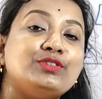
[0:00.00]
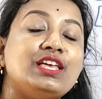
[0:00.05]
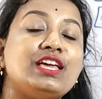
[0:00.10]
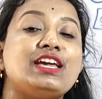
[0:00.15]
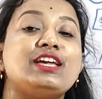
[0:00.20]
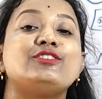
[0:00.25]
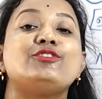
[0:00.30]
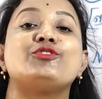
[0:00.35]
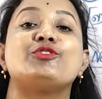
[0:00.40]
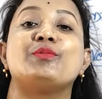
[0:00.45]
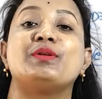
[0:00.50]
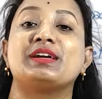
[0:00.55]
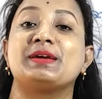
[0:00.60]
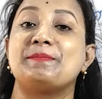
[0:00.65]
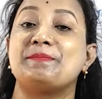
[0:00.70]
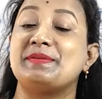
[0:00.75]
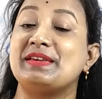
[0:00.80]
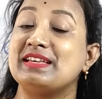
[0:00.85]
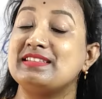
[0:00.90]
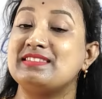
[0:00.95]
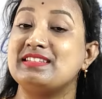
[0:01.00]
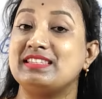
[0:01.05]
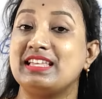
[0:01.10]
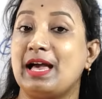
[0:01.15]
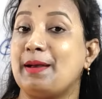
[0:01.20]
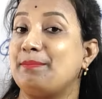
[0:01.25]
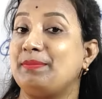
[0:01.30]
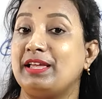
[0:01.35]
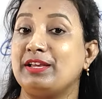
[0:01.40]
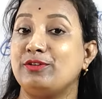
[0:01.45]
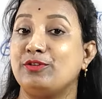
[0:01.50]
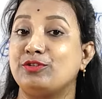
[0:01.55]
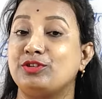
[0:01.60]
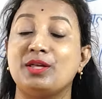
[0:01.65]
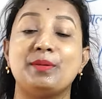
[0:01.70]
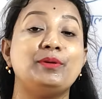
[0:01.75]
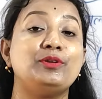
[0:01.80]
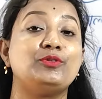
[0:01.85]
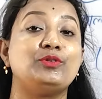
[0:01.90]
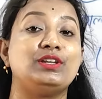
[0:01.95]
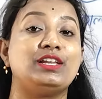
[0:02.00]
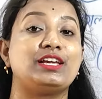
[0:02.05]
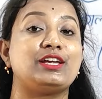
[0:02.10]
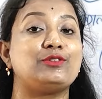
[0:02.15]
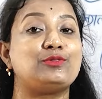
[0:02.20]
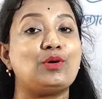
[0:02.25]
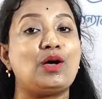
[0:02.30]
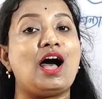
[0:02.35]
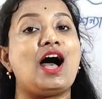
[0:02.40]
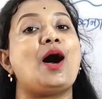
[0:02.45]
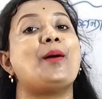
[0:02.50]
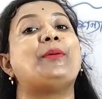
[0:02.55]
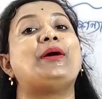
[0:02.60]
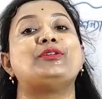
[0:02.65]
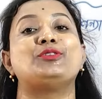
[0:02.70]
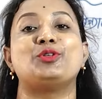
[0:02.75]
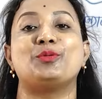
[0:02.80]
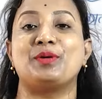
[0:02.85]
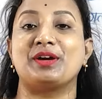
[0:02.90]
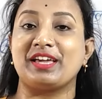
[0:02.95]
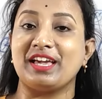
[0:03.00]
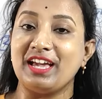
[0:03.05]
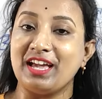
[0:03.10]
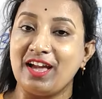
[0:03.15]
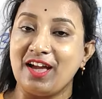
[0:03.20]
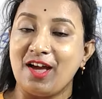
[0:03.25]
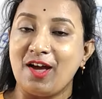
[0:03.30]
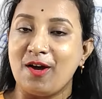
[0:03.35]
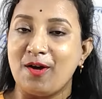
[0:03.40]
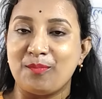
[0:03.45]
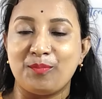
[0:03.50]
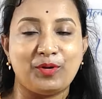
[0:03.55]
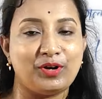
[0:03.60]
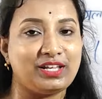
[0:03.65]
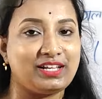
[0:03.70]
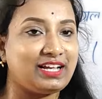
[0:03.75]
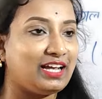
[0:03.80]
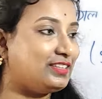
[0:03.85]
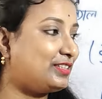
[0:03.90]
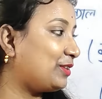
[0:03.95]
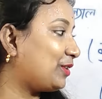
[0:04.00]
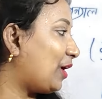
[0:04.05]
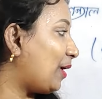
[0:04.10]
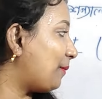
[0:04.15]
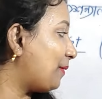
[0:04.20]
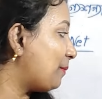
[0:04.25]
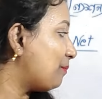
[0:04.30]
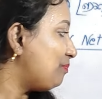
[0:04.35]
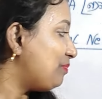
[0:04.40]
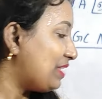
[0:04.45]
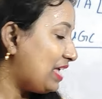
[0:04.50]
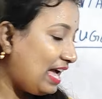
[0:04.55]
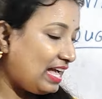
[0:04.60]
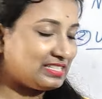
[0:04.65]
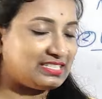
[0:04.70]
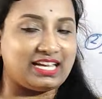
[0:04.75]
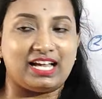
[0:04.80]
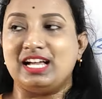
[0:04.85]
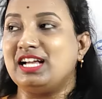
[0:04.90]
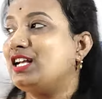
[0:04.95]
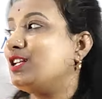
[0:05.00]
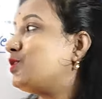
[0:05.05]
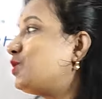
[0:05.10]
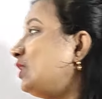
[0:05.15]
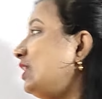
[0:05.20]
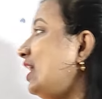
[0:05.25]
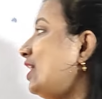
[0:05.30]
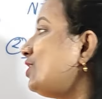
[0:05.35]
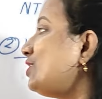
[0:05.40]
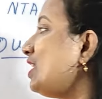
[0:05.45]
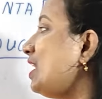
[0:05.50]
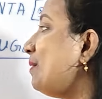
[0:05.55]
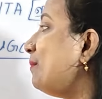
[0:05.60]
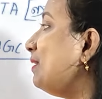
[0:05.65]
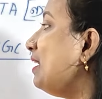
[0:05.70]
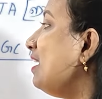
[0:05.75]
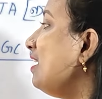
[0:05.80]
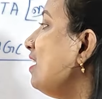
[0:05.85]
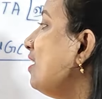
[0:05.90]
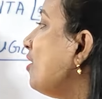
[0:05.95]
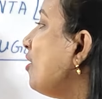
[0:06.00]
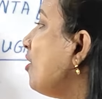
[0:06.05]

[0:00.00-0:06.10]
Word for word: মধ্যেই কিন্তু তোমাকে পিএইচডিতে অ্যাপ্লাই করতে হবে নইলে কিন্তু আবার তোমাকে পরীক্ষা দিতে হবে আচ্ছা চলে আসি আমরা